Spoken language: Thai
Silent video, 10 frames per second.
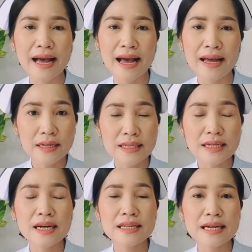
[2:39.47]
นะคะหรือ
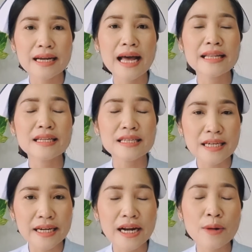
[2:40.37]
จะเกิดจากการติด
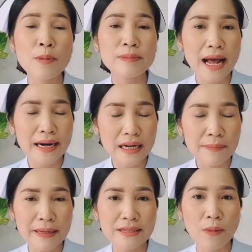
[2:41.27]
เชื้อในระบบทาง
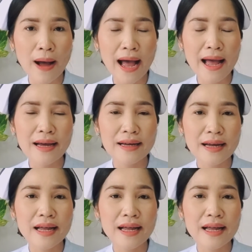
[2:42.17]
เดินปัสสาวะ